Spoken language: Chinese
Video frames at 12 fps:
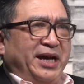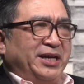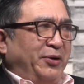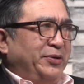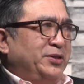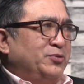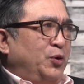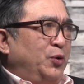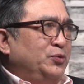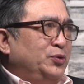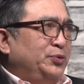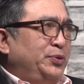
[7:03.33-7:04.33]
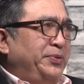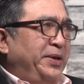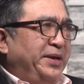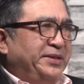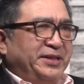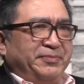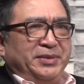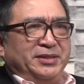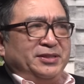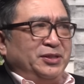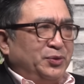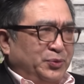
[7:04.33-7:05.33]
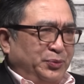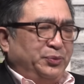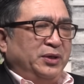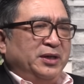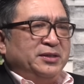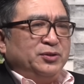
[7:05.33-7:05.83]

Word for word: 还搞一个孔子学院，这个名字一取，